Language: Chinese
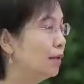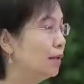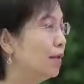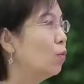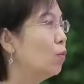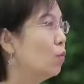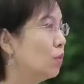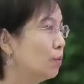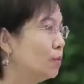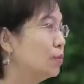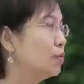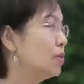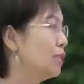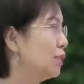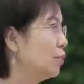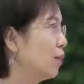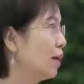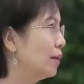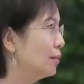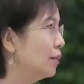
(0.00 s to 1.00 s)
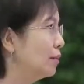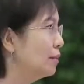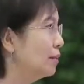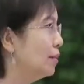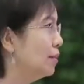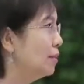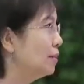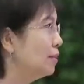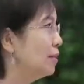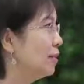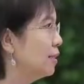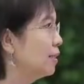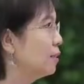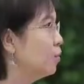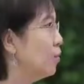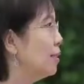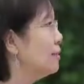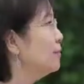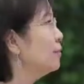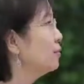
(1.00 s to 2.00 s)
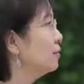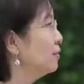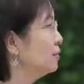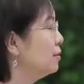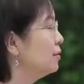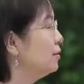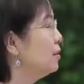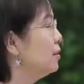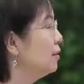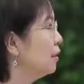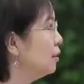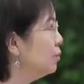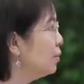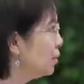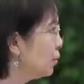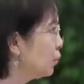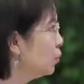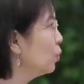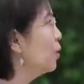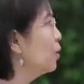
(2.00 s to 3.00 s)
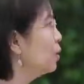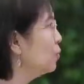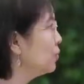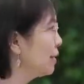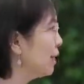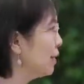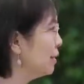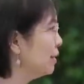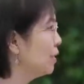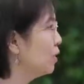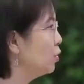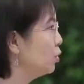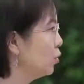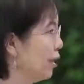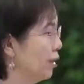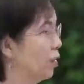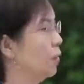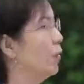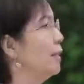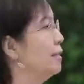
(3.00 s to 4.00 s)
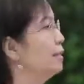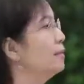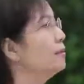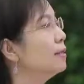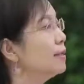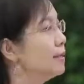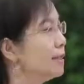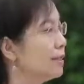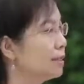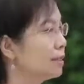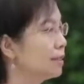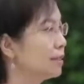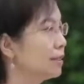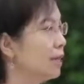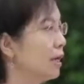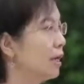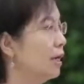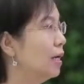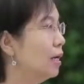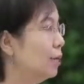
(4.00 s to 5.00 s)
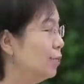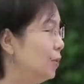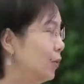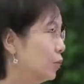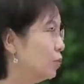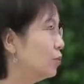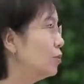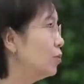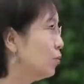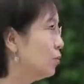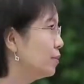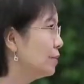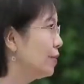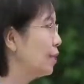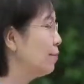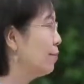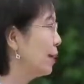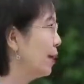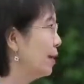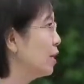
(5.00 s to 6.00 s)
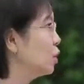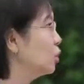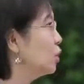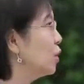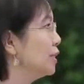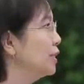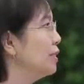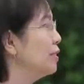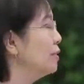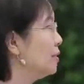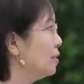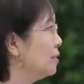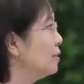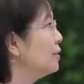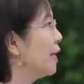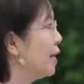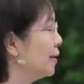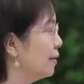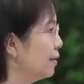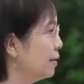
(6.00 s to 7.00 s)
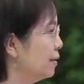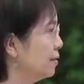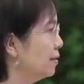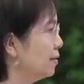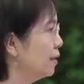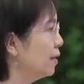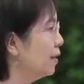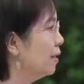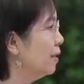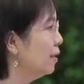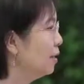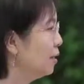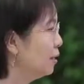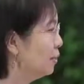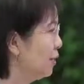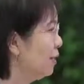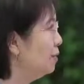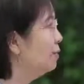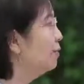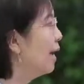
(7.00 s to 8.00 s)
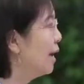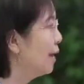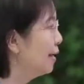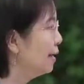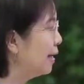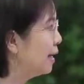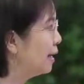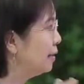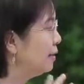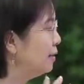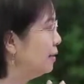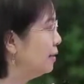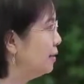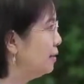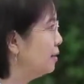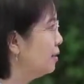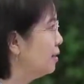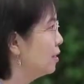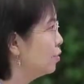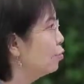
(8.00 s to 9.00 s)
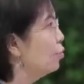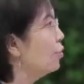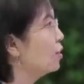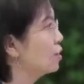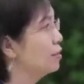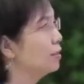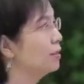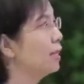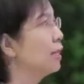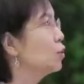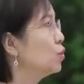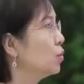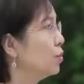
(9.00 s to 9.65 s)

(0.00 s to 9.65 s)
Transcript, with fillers: 那我们就希望呢，这些捐赠的资金能不能多用在一些软环境的建设上，比如用在培养创新人才的一些平台呀、一些措施当